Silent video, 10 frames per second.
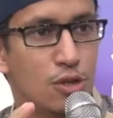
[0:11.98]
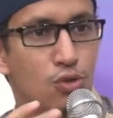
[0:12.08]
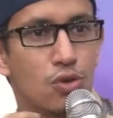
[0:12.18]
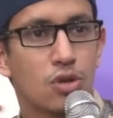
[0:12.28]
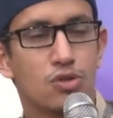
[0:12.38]

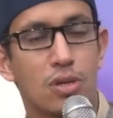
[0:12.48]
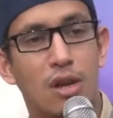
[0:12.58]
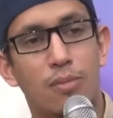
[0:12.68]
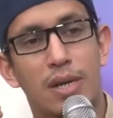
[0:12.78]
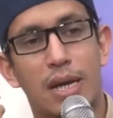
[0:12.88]
Dulu Rasul
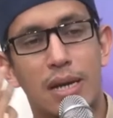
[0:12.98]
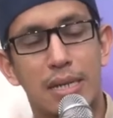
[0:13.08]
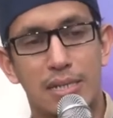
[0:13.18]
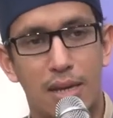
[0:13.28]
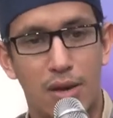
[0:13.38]
kalau berdagang
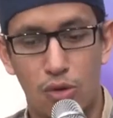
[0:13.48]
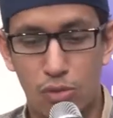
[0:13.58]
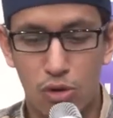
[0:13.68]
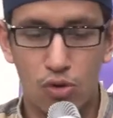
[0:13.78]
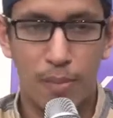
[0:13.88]
ke sana,
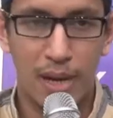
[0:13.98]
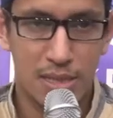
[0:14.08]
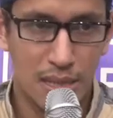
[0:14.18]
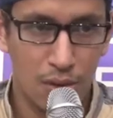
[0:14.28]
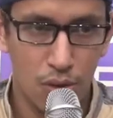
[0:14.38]
umur
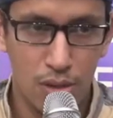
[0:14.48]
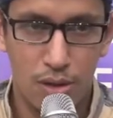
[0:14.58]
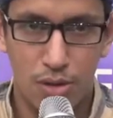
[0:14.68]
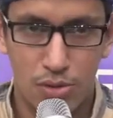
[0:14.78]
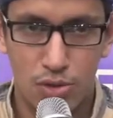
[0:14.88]
12 tahun
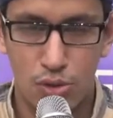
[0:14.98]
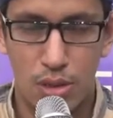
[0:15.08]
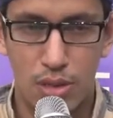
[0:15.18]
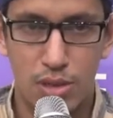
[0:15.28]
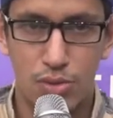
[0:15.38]

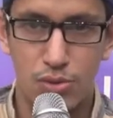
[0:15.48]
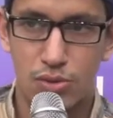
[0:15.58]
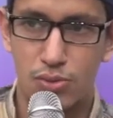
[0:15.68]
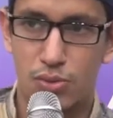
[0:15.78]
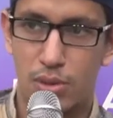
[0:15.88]
Rasul itu
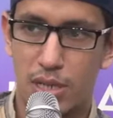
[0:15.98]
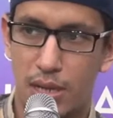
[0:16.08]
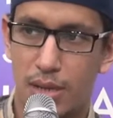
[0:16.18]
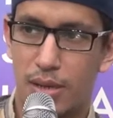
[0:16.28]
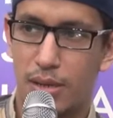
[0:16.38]

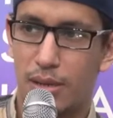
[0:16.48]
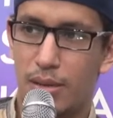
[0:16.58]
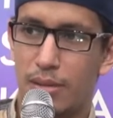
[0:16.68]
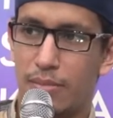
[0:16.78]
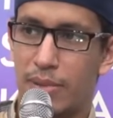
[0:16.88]
sudah
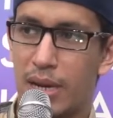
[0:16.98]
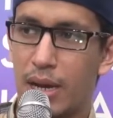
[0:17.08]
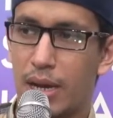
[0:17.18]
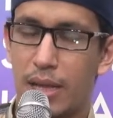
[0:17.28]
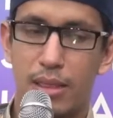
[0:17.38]

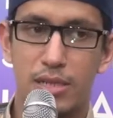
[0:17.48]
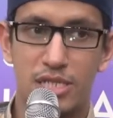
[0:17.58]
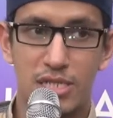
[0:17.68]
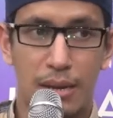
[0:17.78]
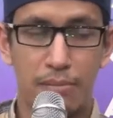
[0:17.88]
berangkat ke
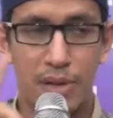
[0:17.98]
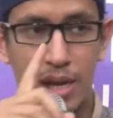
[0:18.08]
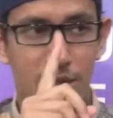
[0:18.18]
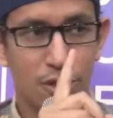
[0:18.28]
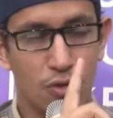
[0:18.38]
Syam.
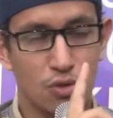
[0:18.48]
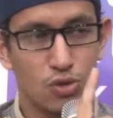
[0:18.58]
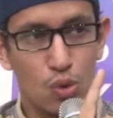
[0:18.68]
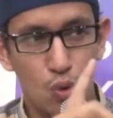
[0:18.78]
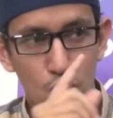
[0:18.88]
Berarti
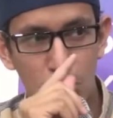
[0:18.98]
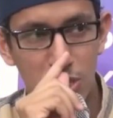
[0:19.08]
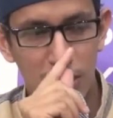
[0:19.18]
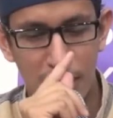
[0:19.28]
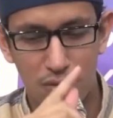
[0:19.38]
Rasul
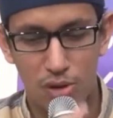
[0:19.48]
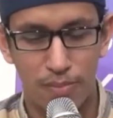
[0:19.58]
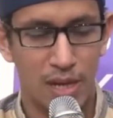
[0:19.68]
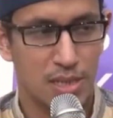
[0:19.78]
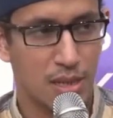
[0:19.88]
usia 12
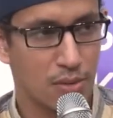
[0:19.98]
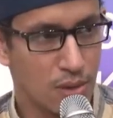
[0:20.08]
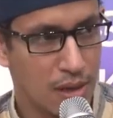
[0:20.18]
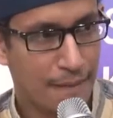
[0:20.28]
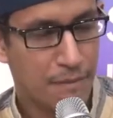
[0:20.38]

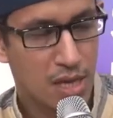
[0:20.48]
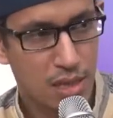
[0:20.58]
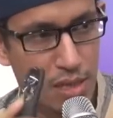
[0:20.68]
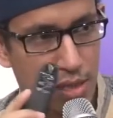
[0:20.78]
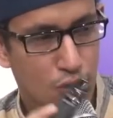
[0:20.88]
tahun
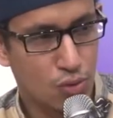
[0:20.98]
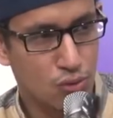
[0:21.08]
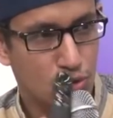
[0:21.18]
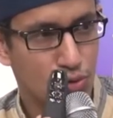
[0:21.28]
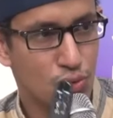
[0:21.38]

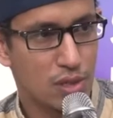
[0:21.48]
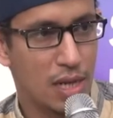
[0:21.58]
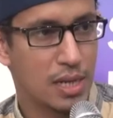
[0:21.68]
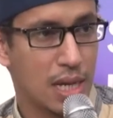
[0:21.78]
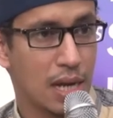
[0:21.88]
itu
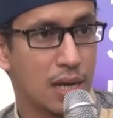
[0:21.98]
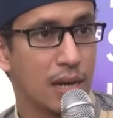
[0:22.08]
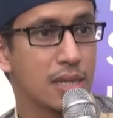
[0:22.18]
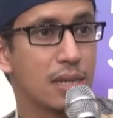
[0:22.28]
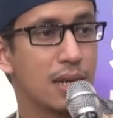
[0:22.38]
sudah
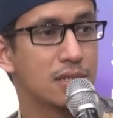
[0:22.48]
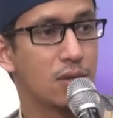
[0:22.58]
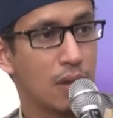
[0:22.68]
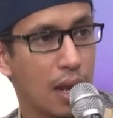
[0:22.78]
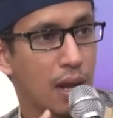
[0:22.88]
dagang
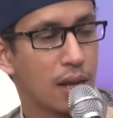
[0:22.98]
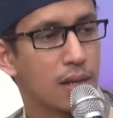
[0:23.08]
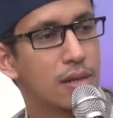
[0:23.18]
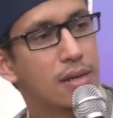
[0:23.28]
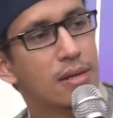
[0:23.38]
internasional.